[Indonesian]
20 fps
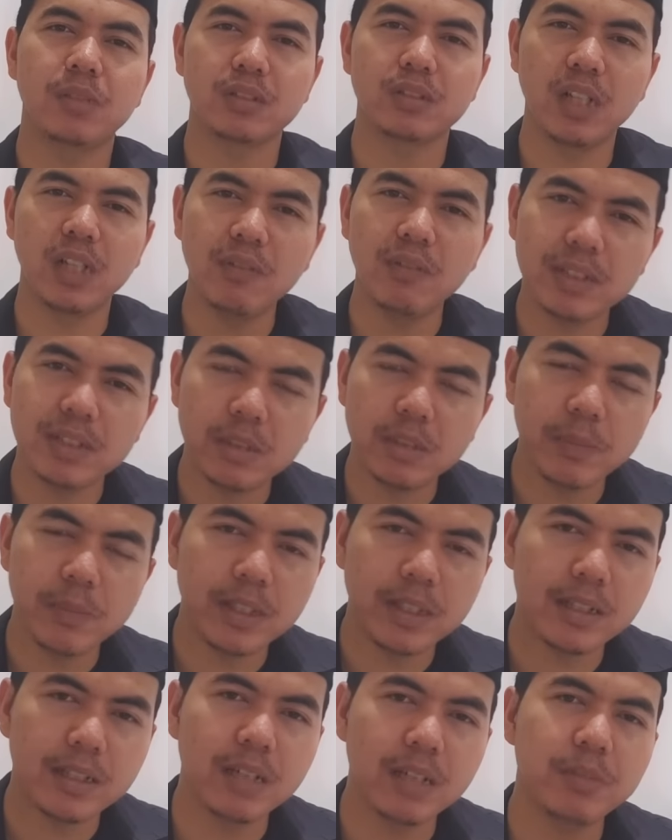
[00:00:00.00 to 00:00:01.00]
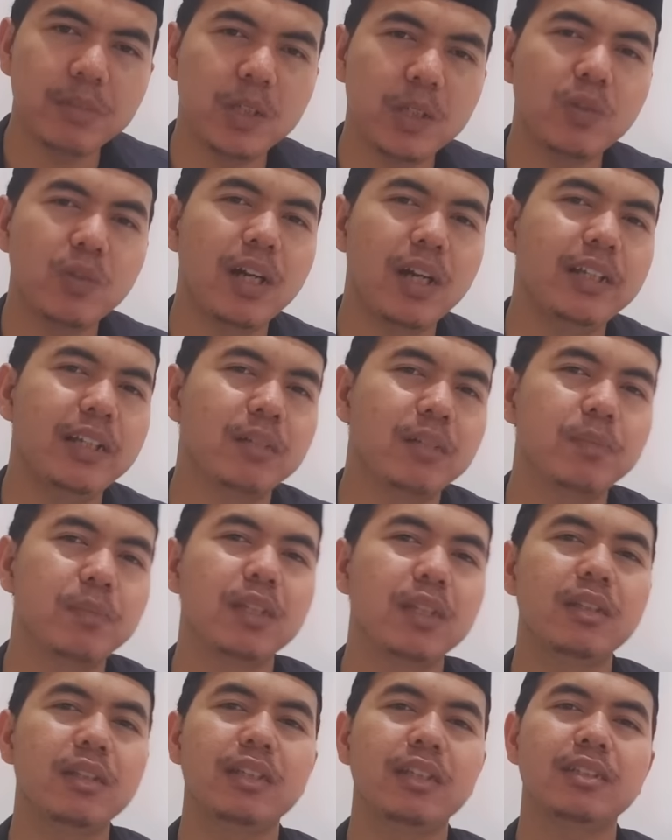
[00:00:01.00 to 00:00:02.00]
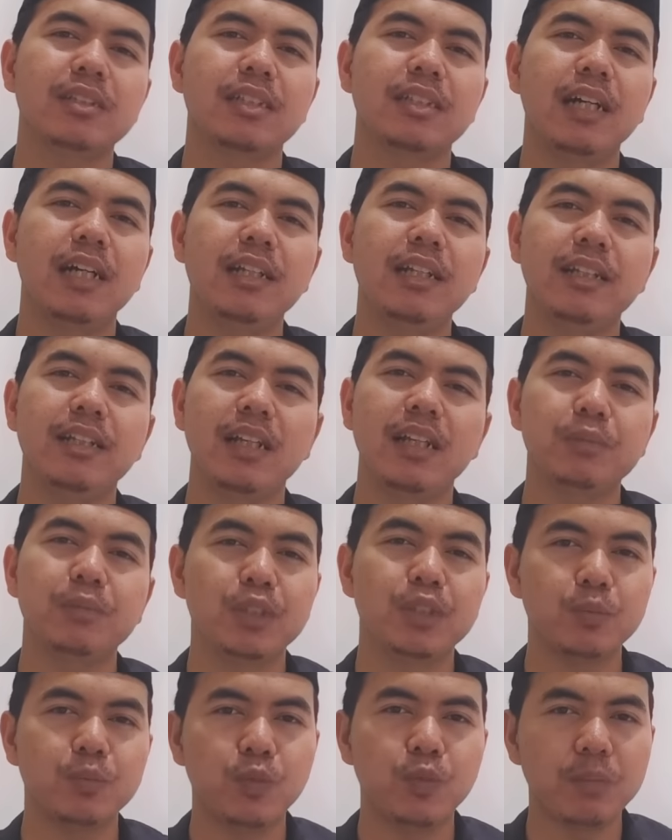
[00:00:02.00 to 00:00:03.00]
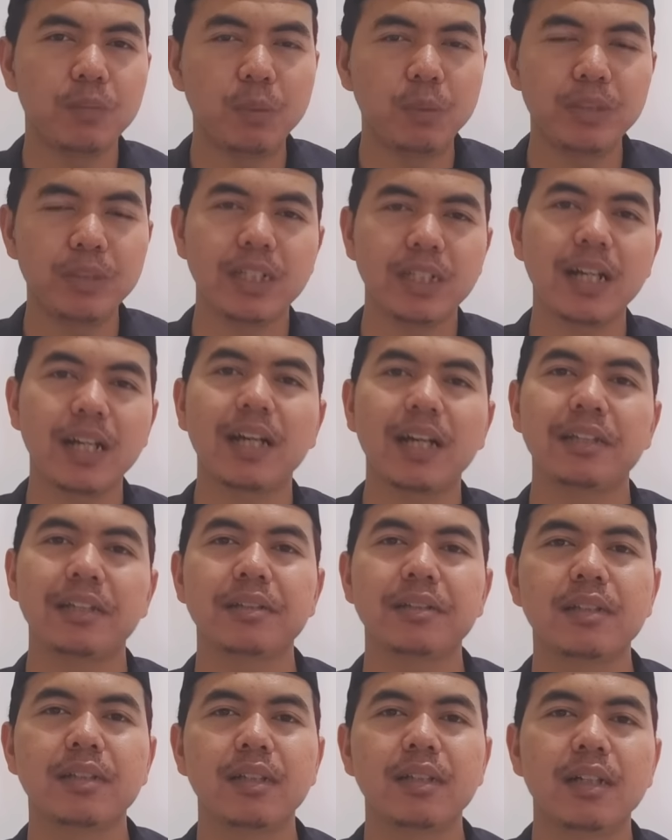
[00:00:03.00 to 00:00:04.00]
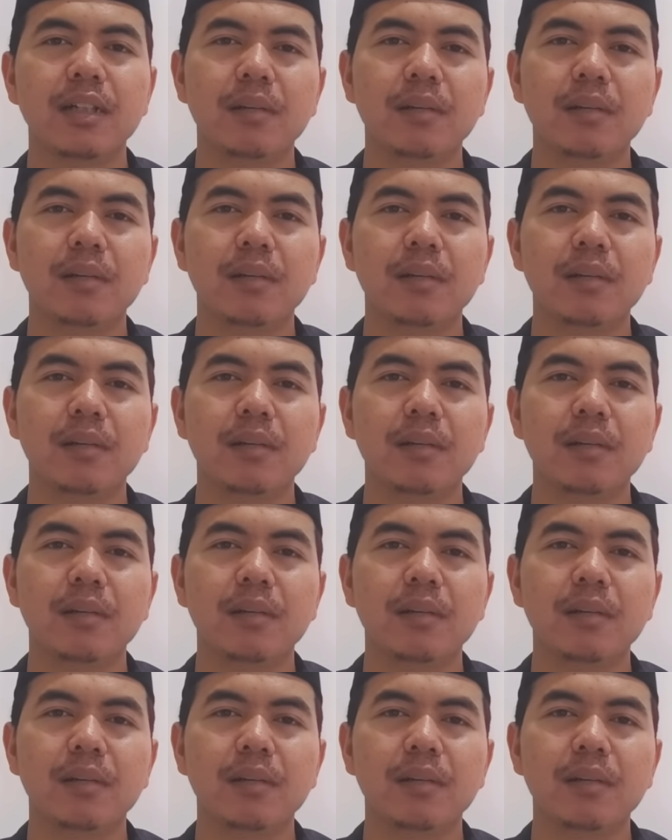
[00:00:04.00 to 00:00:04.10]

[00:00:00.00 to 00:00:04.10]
bersolawat kepada Nabi itu hal yang penting sekali dalam sebuah pembicaraan